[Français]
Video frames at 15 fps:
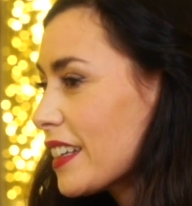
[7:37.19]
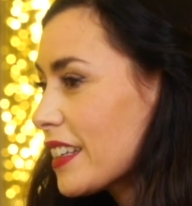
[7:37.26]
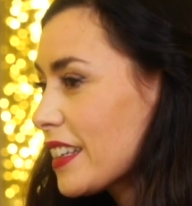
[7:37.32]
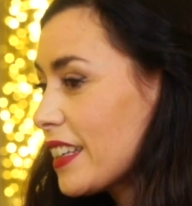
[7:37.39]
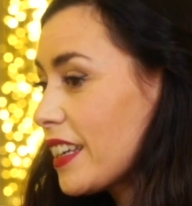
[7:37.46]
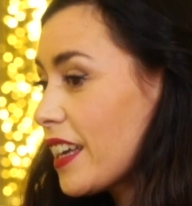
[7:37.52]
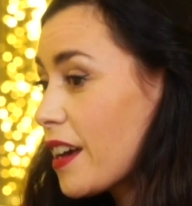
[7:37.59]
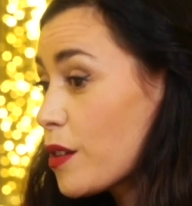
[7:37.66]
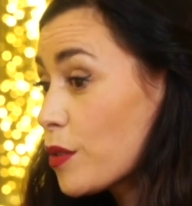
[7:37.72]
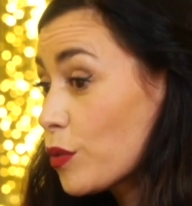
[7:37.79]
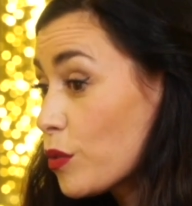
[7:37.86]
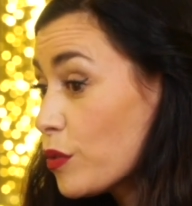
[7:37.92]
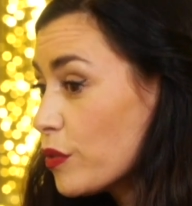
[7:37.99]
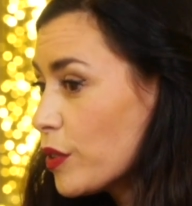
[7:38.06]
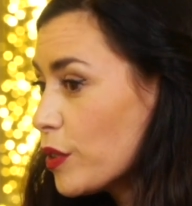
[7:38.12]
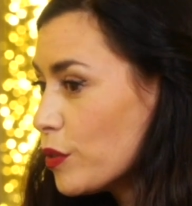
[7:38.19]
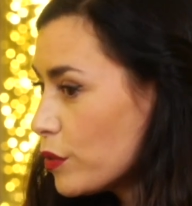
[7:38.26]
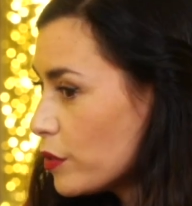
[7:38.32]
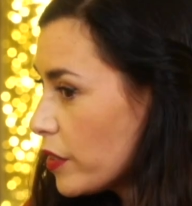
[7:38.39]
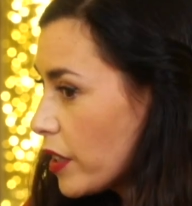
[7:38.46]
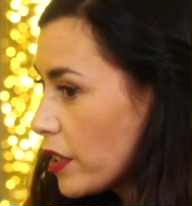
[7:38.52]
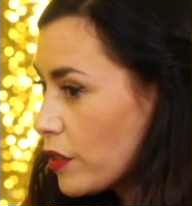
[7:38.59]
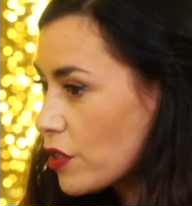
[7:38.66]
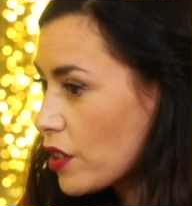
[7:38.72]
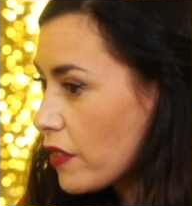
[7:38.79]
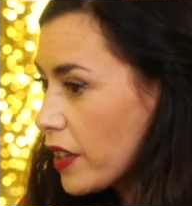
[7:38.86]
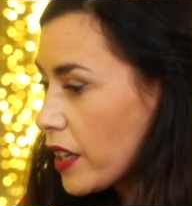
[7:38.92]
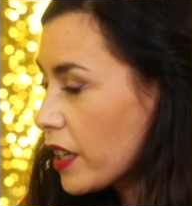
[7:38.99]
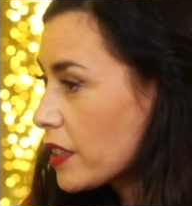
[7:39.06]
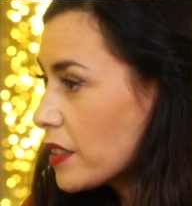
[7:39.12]
qui a retrouvé une nouvelle que
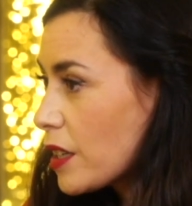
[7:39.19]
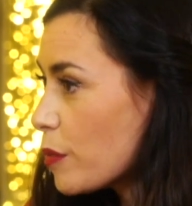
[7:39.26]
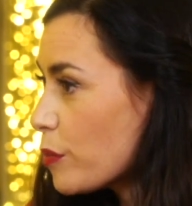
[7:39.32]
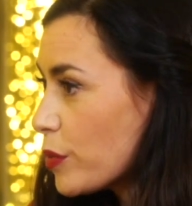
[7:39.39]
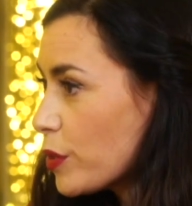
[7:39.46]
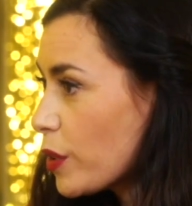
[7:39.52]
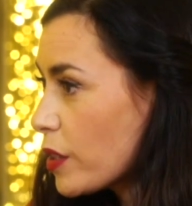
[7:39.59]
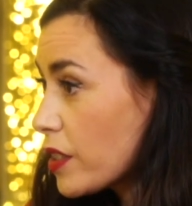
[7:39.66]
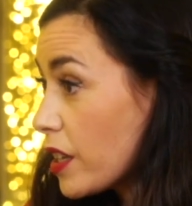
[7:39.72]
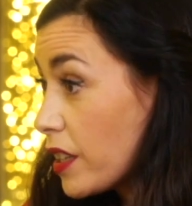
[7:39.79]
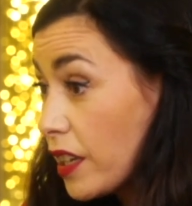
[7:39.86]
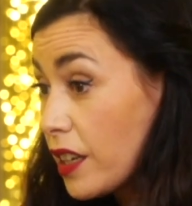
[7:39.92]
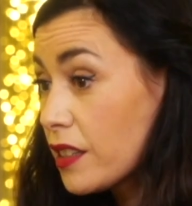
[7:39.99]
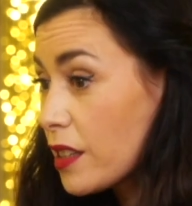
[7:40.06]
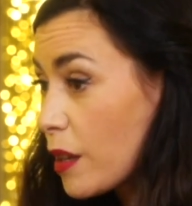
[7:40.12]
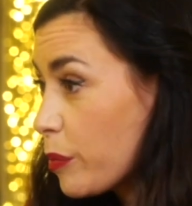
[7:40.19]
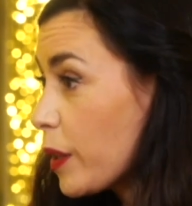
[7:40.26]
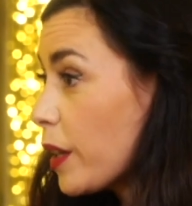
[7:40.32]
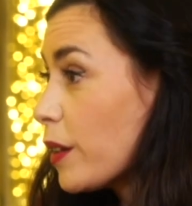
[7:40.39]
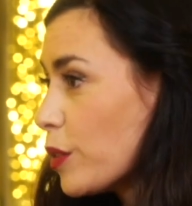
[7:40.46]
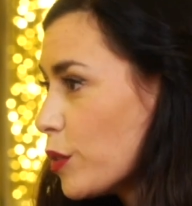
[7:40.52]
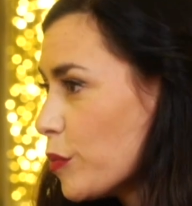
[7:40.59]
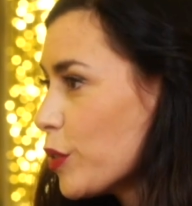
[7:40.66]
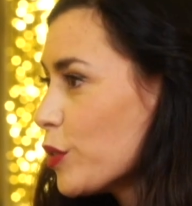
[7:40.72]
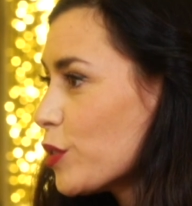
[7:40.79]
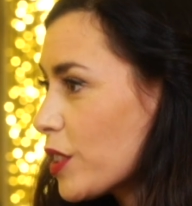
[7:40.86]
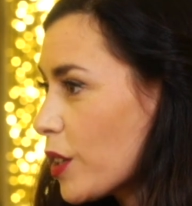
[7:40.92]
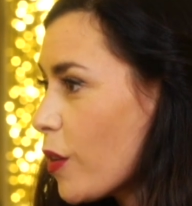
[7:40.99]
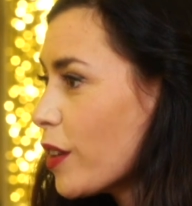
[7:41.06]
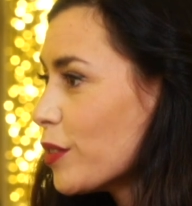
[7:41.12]
j'avais écrite il y a plusieurs années, qui s'appelait La commode au
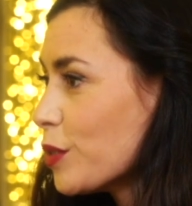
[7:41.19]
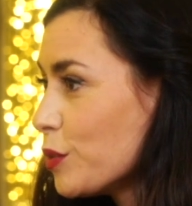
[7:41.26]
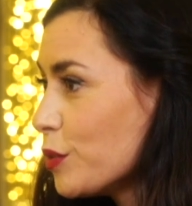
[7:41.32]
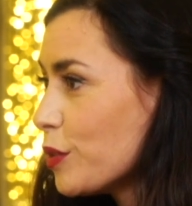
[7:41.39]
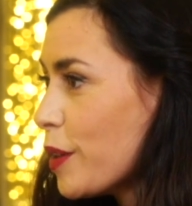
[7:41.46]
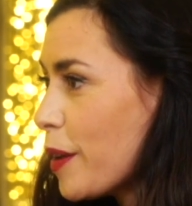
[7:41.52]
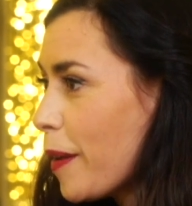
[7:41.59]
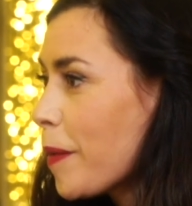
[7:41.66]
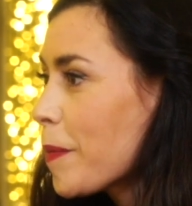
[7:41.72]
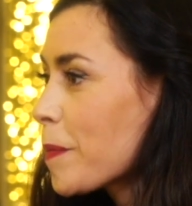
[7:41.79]
tiroir de couleurs,